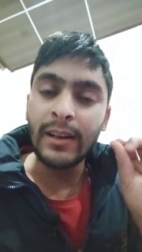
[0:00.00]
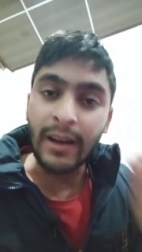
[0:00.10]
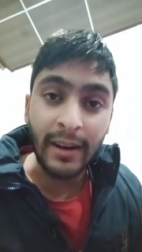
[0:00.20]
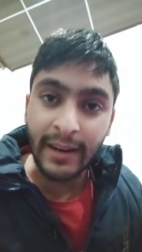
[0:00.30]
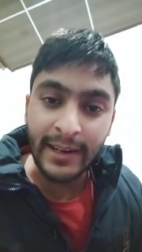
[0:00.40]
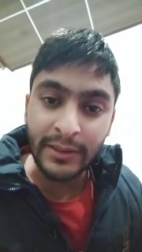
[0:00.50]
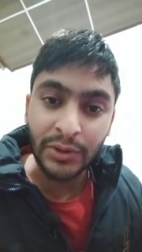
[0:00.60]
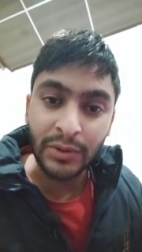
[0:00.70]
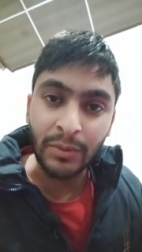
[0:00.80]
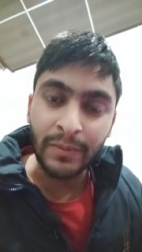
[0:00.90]
ऑलराइट
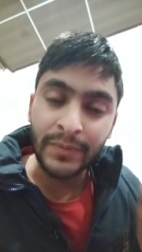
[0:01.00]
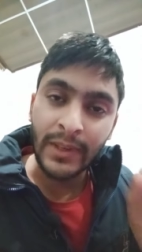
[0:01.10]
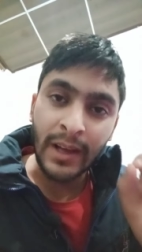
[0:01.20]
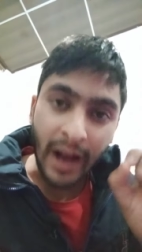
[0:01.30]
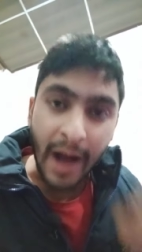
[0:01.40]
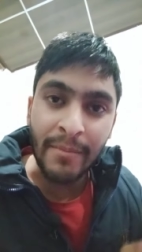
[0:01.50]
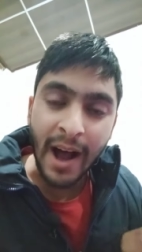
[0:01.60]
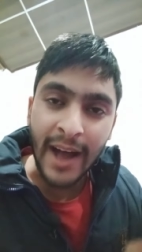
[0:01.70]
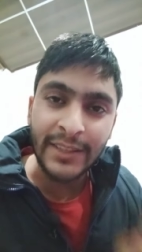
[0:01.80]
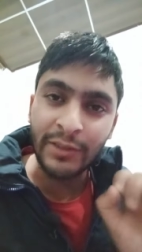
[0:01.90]
दोस्तों हम
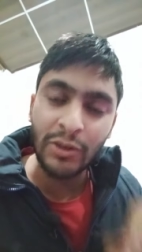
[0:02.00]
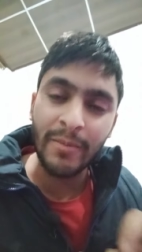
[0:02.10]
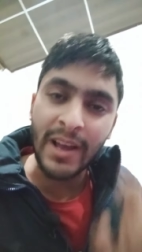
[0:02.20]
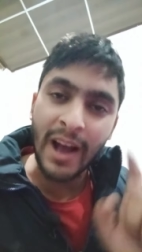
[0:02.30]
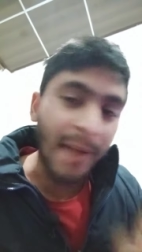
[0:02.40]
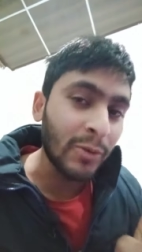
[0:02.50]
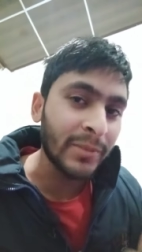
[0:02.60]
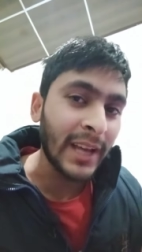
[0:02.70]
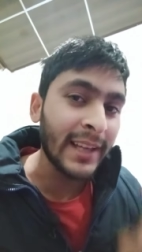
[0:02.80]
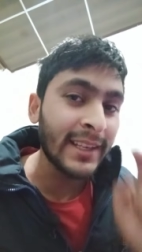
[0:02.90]
आज वीडियो में आपको
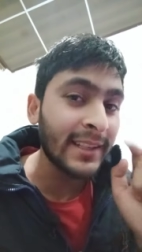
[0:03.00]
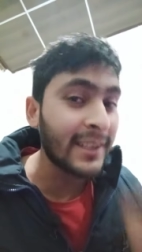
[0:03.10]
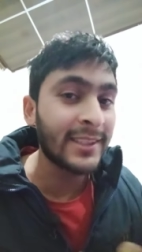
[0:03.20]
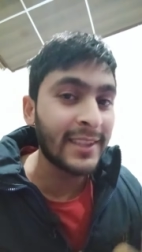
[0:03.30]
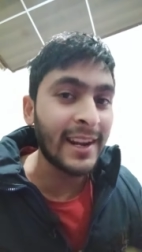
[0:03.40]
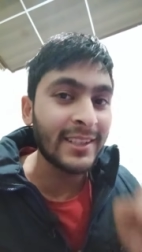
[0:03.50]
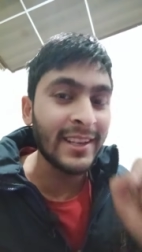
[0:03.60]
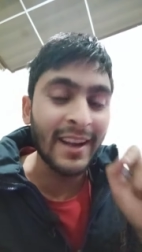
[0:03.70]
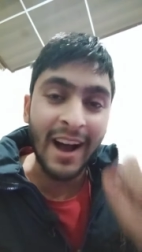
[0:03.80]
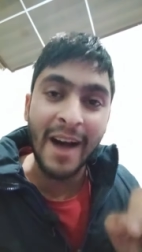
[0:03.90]
बताएंगे किस तरह
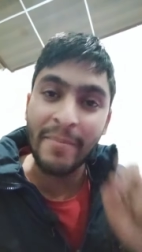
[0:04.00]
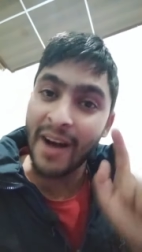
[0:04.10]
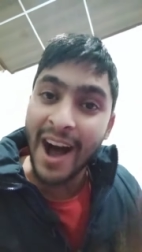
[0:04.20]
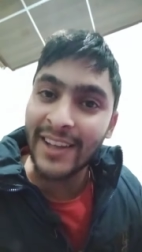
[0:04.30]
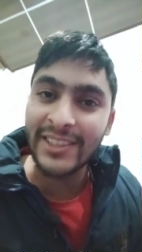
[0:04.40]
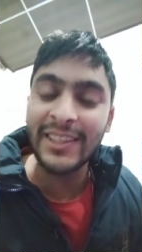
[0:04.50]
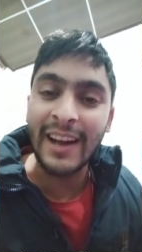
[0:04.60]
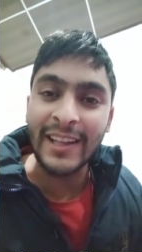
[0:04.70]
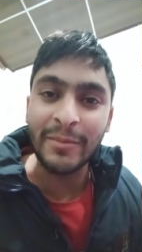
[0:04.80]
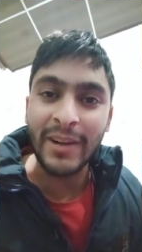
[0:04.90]
से आप आज ही
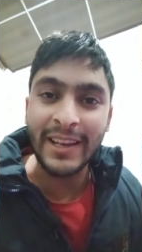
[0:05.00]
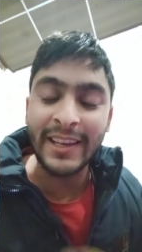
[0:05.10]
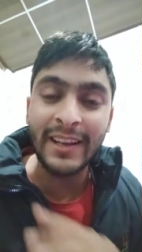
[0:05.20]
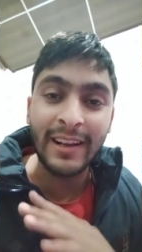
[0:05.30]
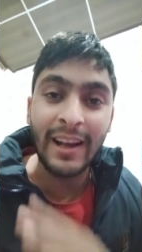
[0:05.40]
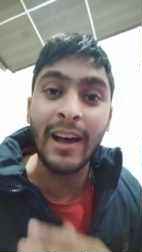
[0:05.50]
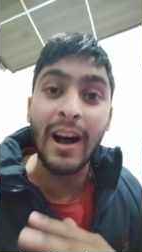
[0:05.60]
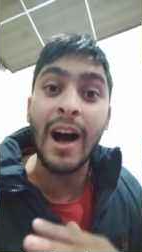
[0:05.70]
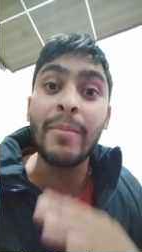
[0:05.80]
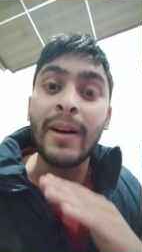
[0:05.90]
रात पढ़ के कल
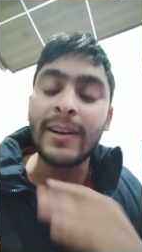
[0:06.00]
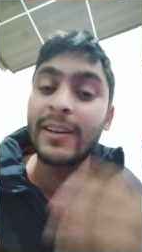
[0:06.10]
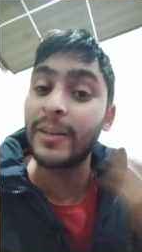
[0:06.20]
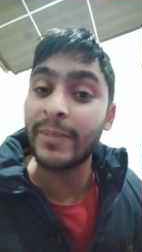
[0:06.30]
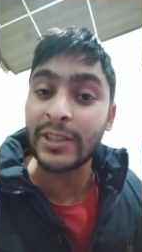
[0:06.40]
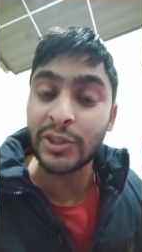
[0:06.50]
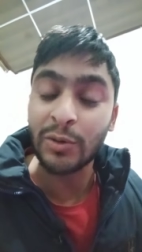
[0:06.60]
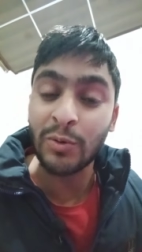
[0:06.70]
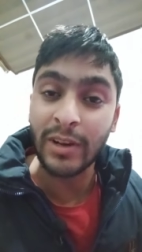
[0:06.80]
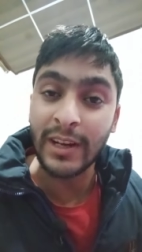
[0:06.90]
आप 100 परसेंट
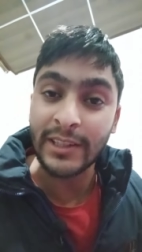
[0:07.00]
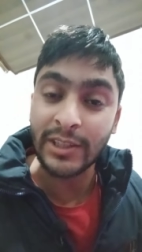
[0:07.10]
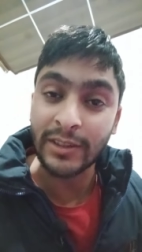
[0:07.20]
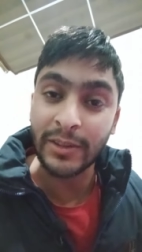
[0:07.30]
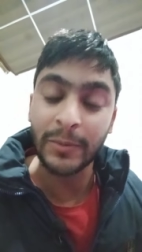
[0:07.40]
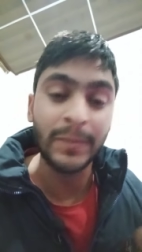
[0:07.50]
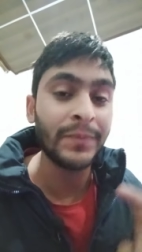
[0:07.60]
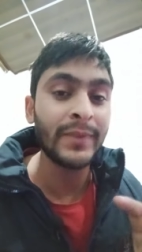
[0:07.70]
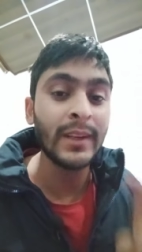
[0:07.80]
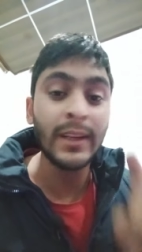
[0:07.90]
स्कोर कर सकते
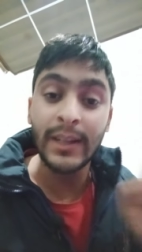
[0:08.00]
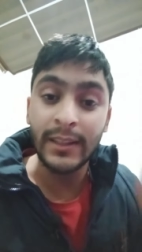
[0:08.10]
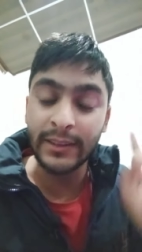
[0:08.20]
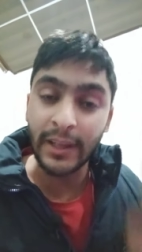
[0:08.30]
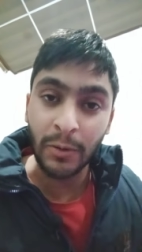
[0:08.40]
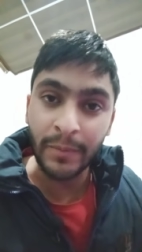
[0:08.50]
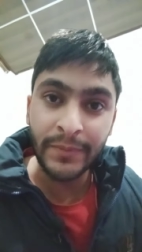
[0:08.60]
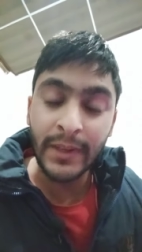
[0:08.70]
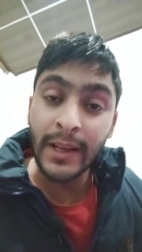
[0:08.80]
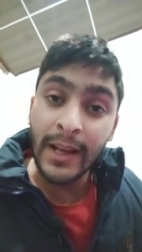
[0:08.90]
हो देखो
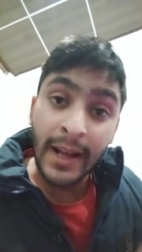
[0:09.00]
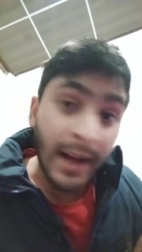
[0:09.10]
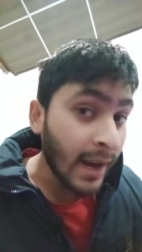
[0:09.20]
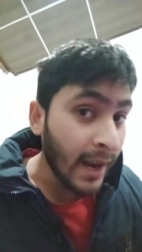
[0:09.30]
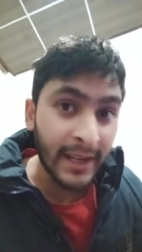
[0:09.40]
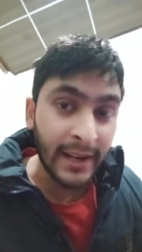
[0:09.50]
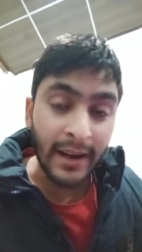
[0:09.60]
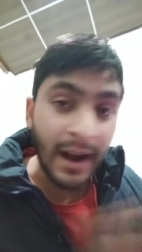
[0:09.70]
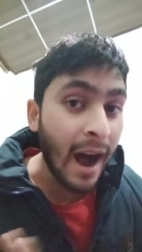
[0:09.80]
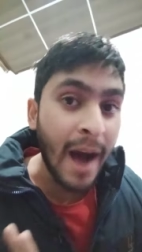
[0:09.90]
अगर
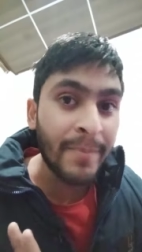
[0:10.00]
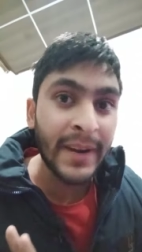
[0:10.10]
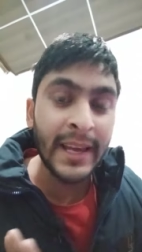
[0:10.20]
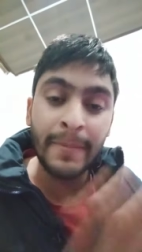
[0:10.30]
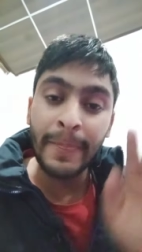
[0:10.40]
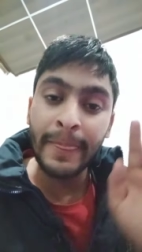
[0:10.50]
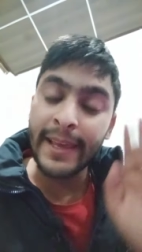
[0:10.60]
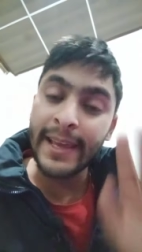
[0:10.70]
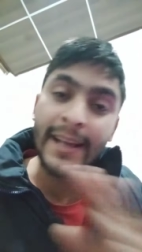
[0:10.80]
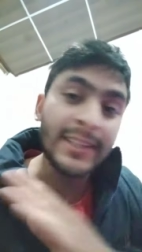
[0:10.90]
आपने
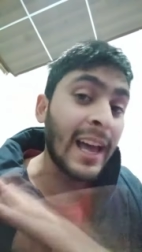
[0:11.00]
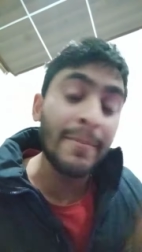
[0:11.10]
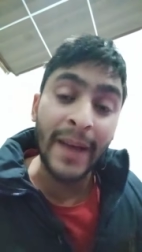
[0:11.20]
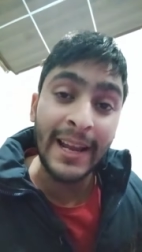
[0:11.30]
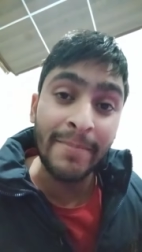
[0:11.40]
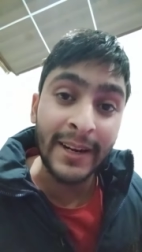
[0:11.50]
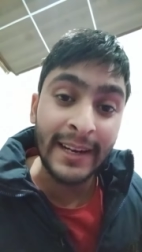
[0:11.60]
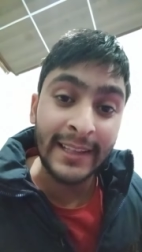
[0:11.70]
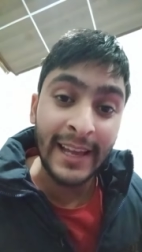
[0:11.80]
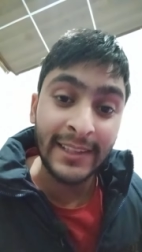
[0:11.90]
एक साल पहले
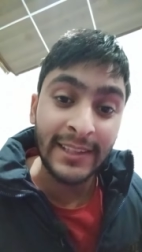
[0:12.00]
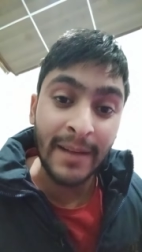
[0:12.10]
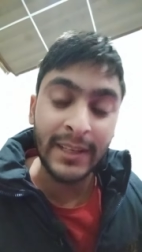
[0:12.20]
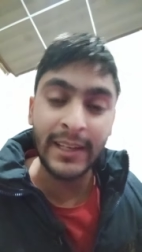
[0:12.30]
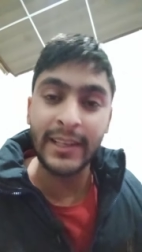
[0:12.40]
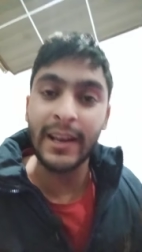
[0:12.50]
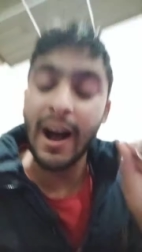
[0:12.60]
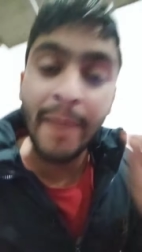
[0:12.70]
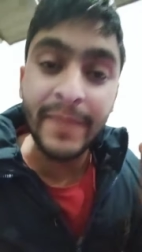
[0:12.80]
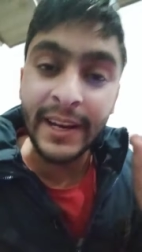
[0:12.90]
पढ़ना था एग्ज़ाम के लिए
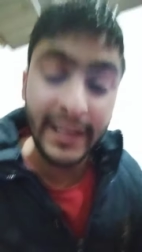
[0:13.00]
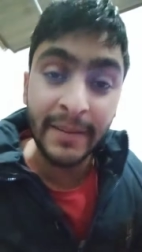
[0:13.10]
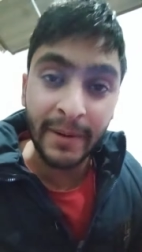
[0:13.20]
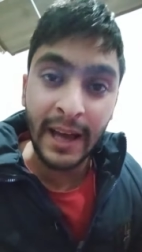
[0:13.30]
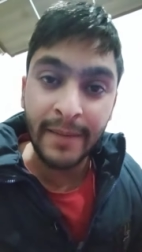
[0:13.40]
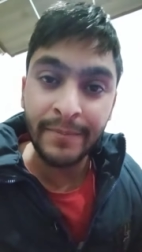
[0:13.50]
आपने नहीं पढ़ा